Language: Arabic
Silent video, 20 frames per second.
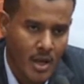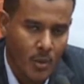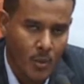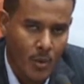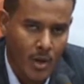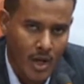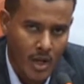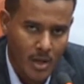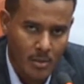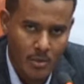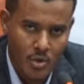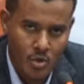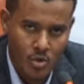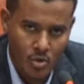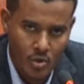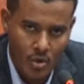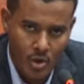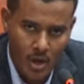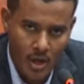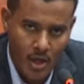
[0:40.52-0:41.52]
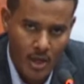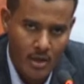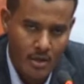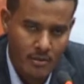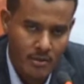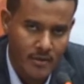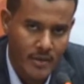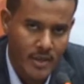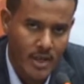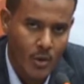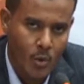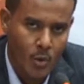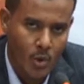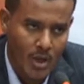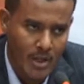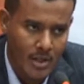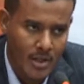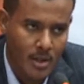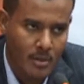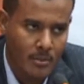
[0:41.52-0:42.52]
والان المشروع آه، في فكره انه
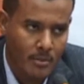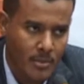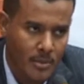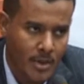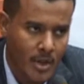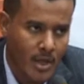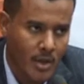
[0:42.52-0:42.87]
يقدم